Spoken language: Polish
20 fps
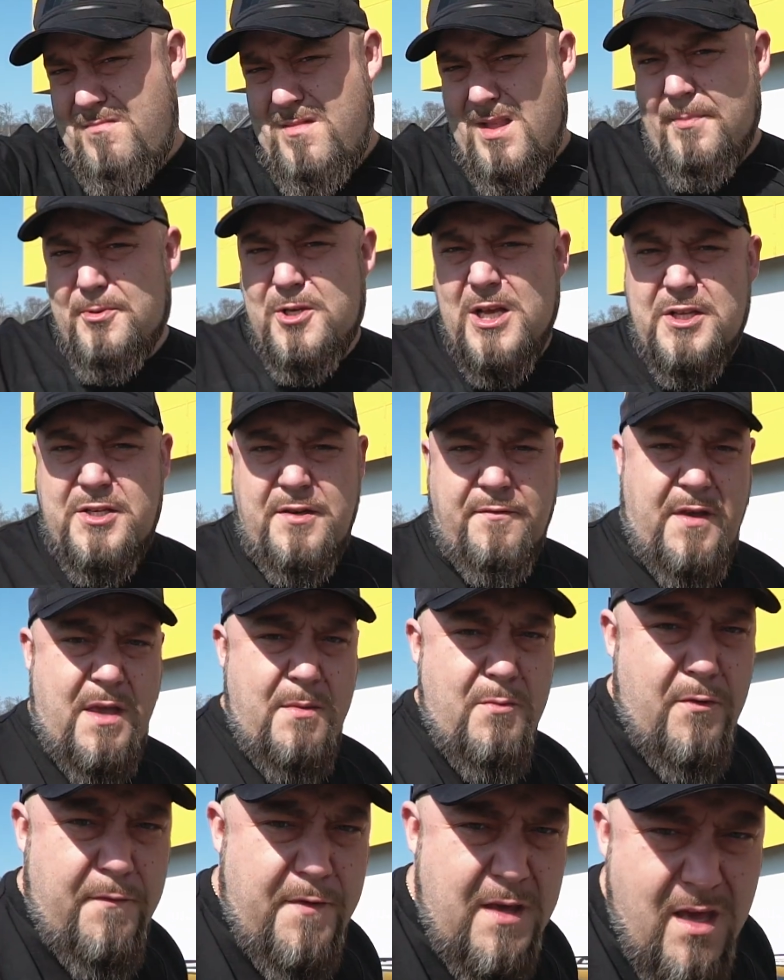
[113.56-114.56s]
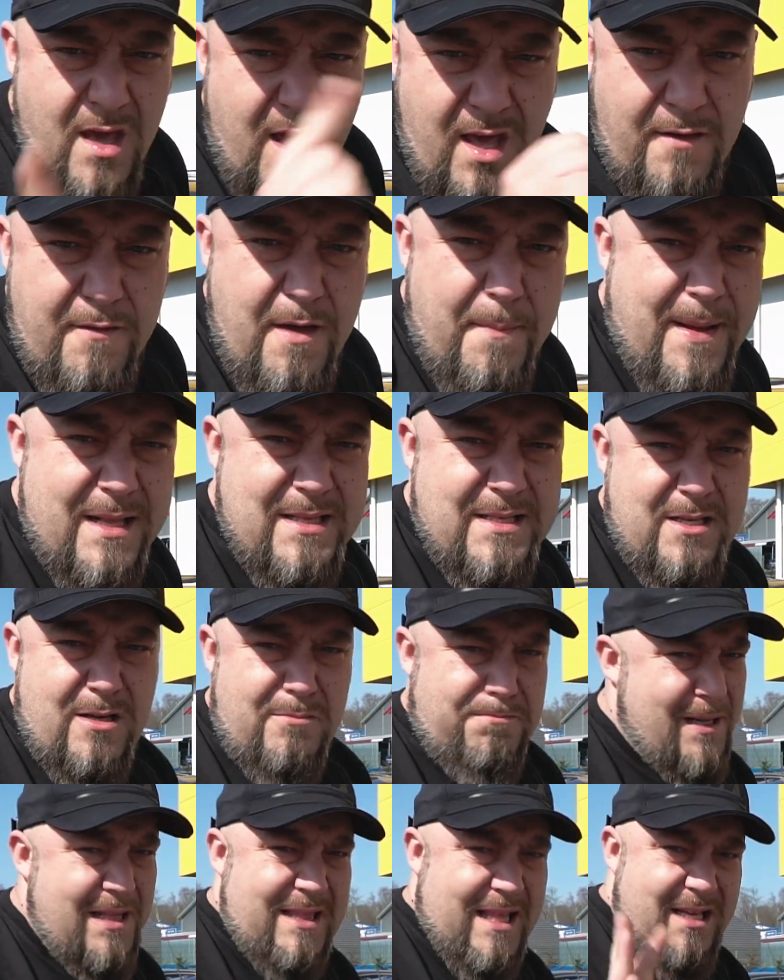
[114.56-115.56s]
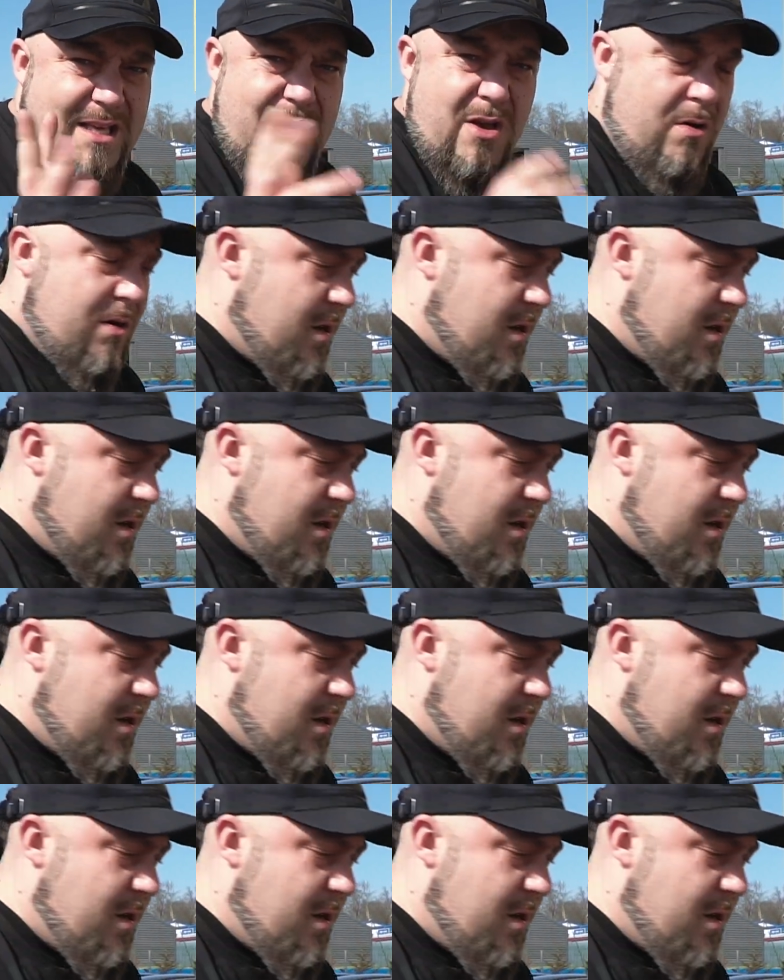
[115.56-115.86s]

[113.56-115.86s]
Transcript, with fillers: naprzeciw i mówi, wie Pan co, Pan tak nie